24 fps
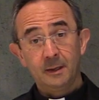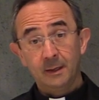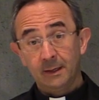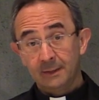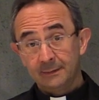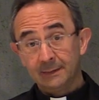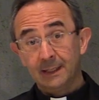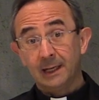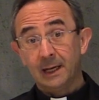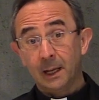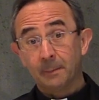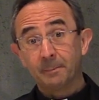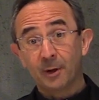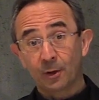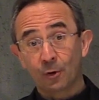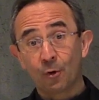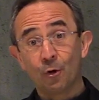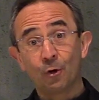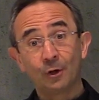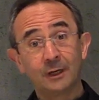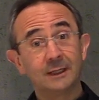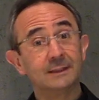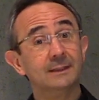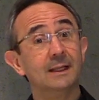della
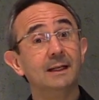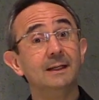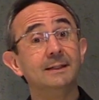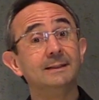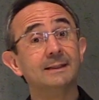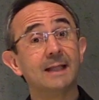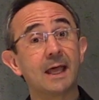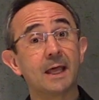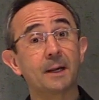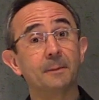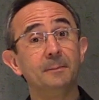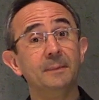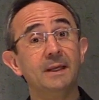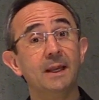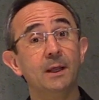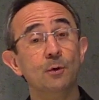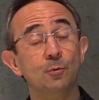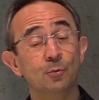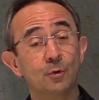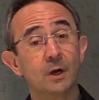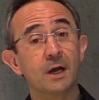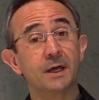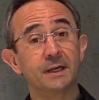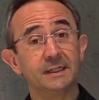parola, del termine
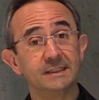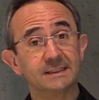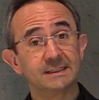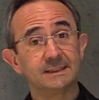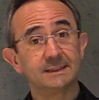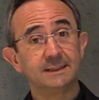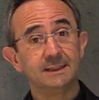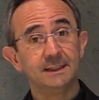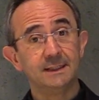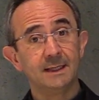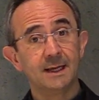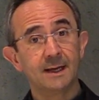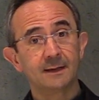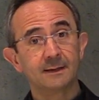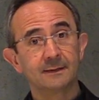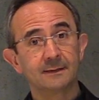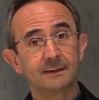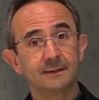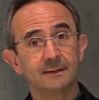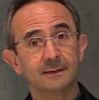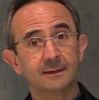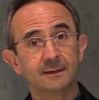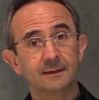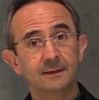Eucaristia.
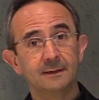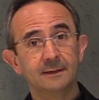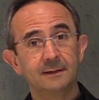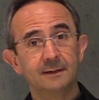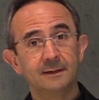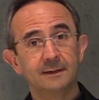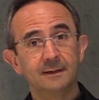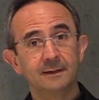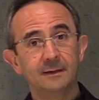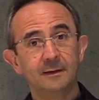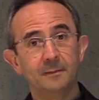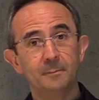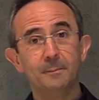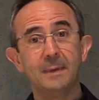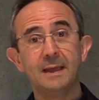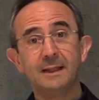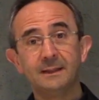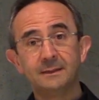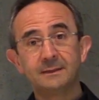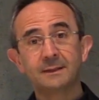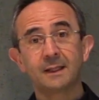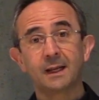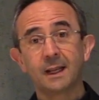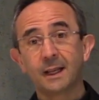
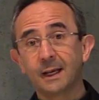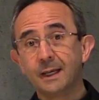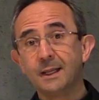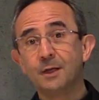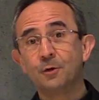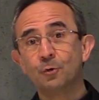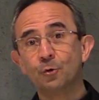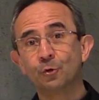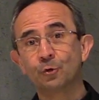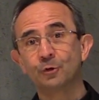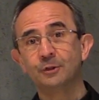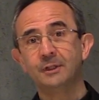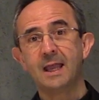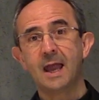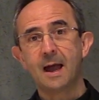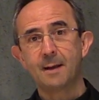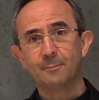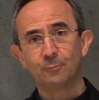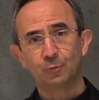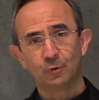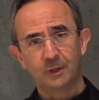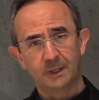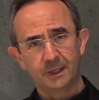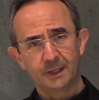Mentre
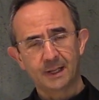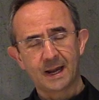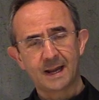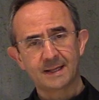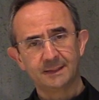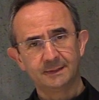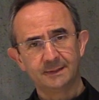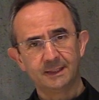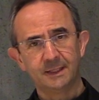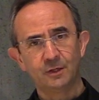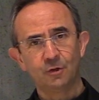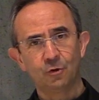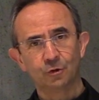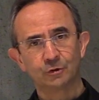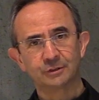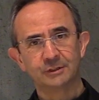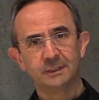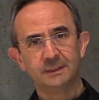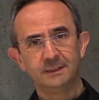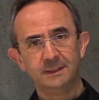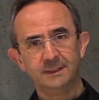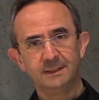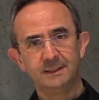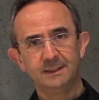ricordiamo le grandi
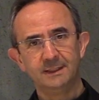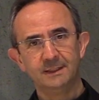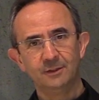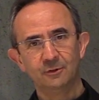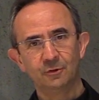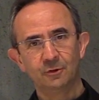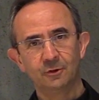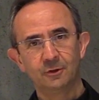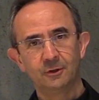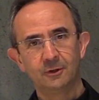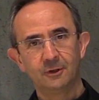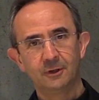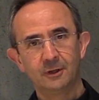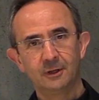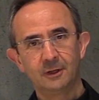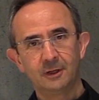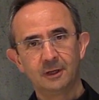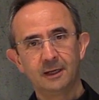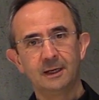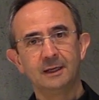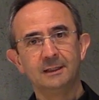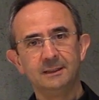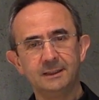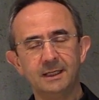cose di Dio,
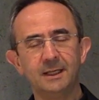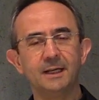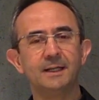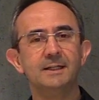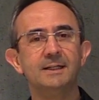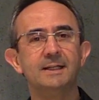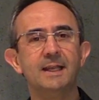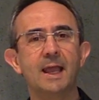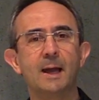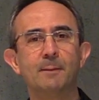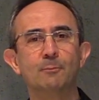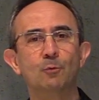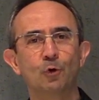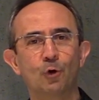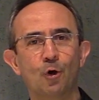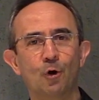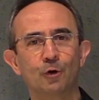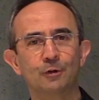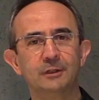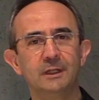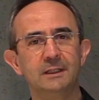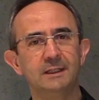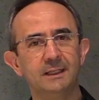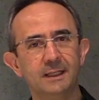gli rendiamo
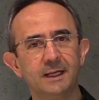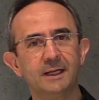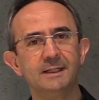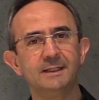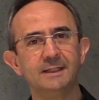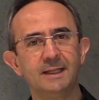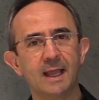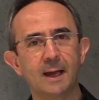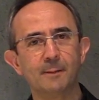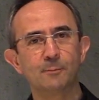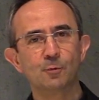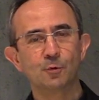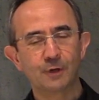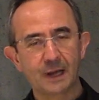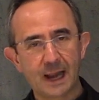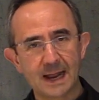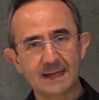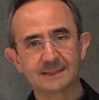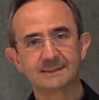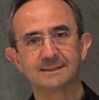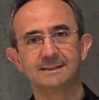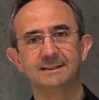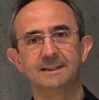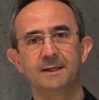lode, gli rendiamo
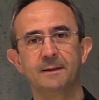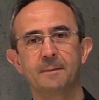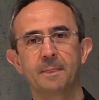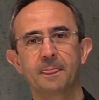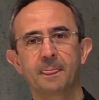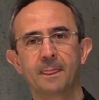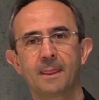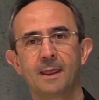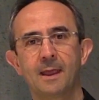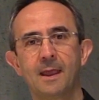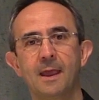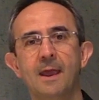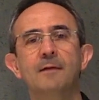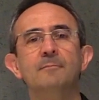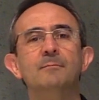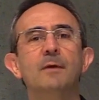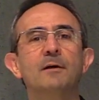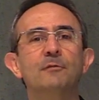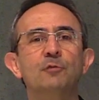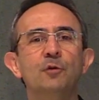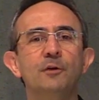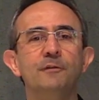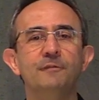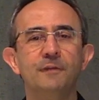grazie.
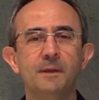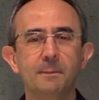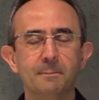Ma voi vi